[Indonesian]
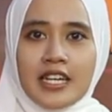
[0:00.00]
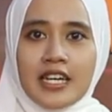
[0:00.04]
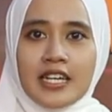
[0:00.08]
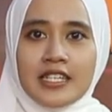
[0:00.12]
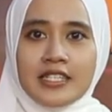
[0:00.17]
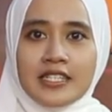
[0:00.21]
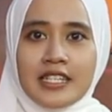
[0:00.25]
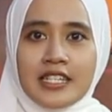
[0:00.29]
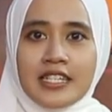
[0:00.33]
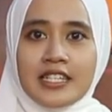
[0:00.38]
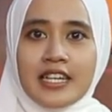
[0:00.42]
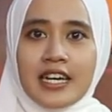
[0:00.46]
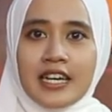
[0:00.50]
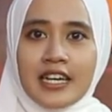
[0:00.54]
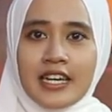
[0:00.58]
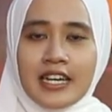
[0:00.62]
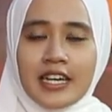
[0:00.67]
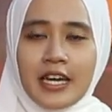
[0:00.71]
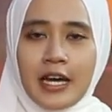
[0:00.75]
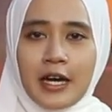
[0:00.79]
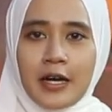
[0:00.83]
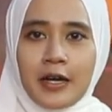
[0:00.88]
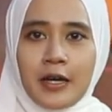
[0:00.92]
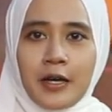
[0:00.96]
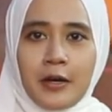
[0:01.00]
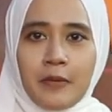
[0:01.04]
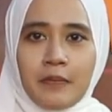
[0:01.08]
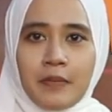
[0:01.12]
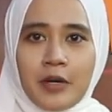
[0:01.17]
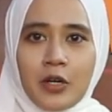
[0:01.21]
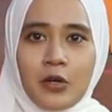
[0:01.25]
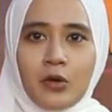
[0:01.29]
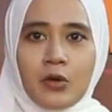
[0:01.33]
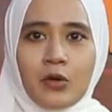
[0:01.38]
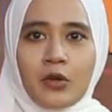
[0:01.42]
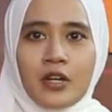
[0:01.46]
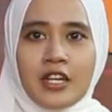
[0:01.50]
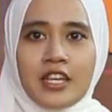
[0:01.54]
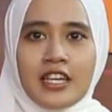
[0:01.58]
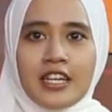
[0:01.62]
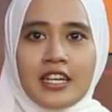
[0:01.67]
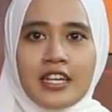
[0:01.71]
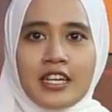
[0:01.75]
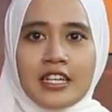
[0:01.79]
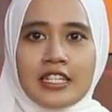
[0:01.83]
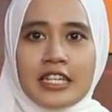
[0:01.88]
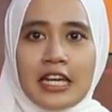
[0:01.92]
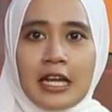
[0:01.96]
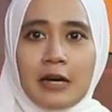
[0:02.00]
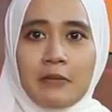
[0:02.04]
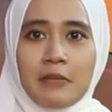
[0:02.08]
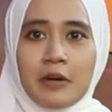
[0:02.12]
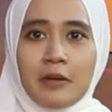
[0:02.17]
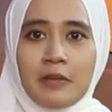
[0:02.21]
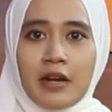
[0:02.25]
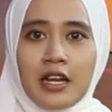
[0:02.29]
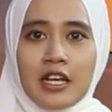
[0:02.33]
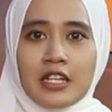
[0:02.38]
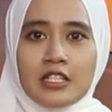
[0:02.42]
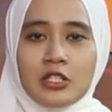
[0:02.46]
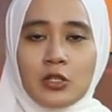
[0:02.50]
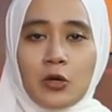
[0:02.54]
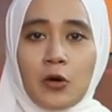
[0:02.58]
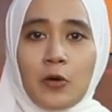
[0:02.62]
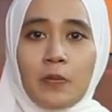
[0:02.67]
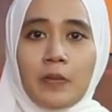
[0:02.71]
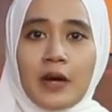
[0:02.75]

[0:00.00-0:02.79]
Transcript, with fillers: asli daerah menurun hingga 18,5